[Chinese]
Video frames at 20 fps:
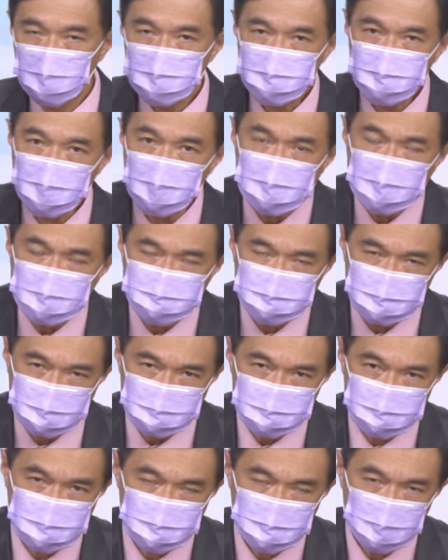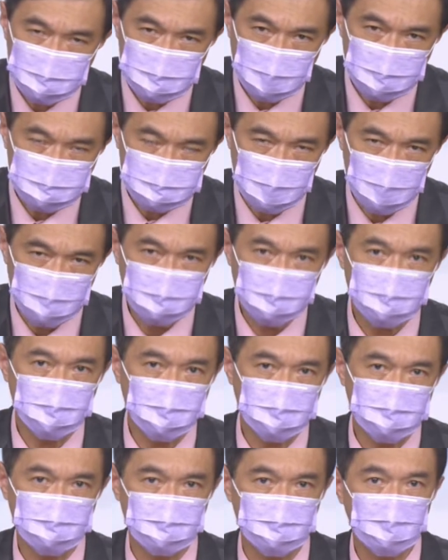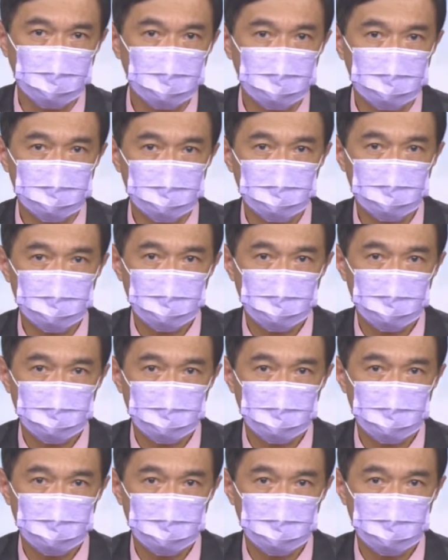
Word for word: 真的景气要到底部的时候，